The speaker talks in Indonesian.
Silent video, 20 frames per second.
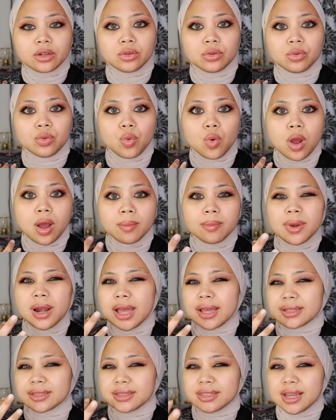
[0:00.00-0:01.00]

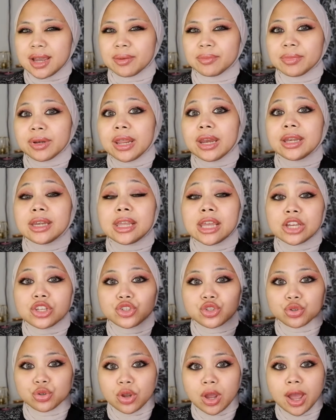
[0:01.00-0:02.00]
12 jam dan dia
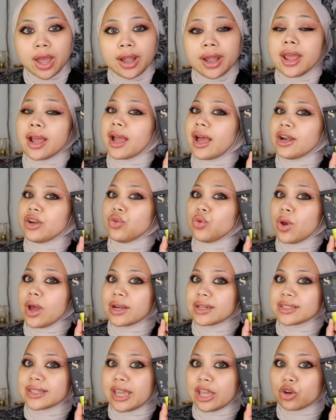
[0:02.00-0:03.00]
juga ada
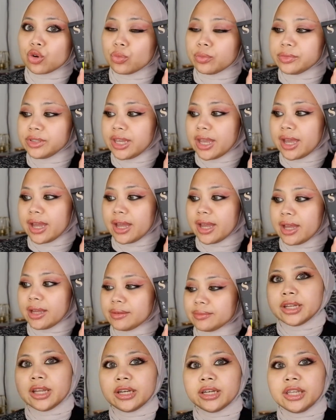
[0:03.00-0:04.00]
kandungan serumnya
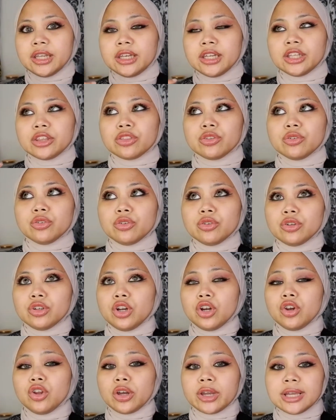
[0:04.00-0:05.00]
dan ini
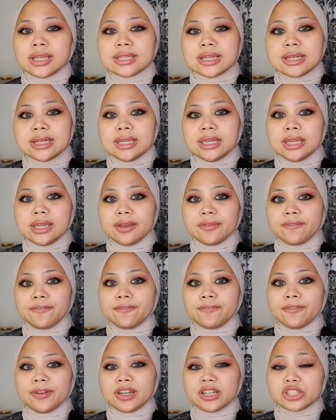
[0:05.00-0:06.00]
tuh looknya jadi
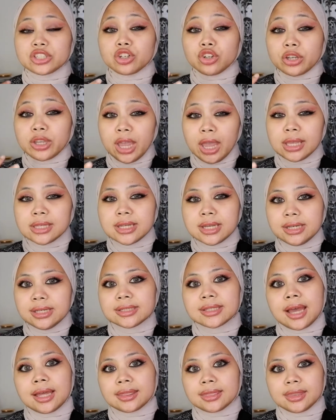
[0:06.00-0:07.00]
penis looknya jadi
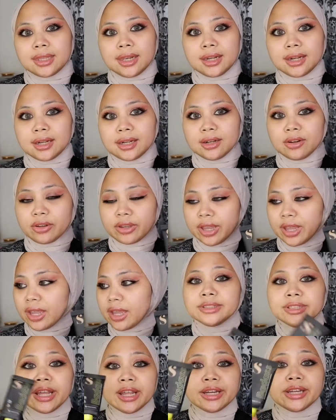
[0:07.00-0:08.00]
satin oke okay?
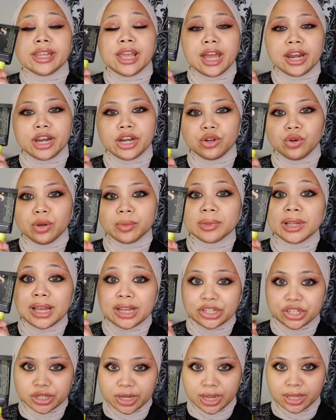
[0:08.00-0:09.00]
dan dia ada
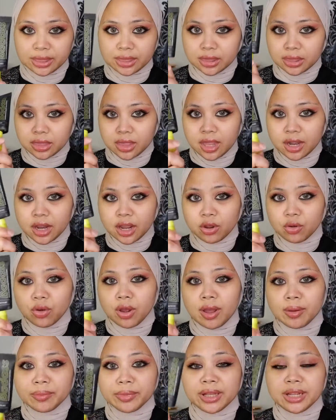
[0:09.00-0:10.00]
12 shade dan aku
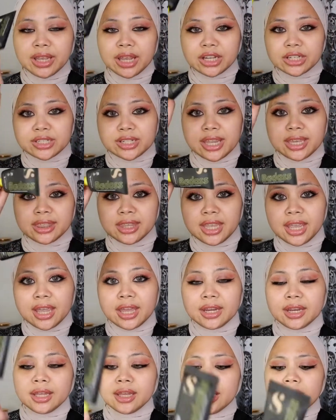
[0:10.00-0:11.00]
ngambil yang
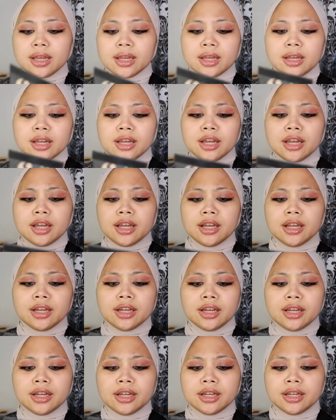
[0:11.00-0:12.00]
shade-nya
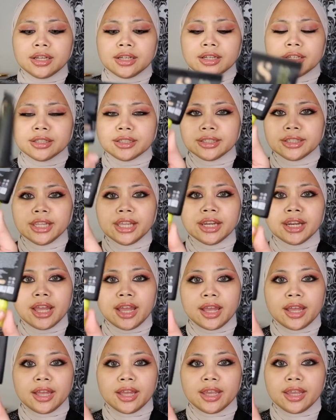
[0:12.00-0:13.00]
uh,
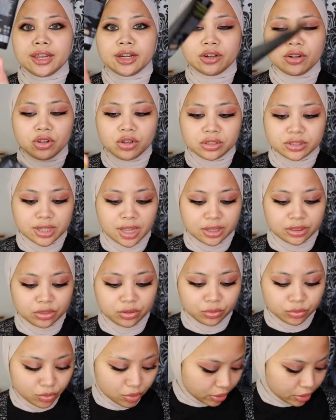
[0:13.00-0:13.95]
Nina N01 oke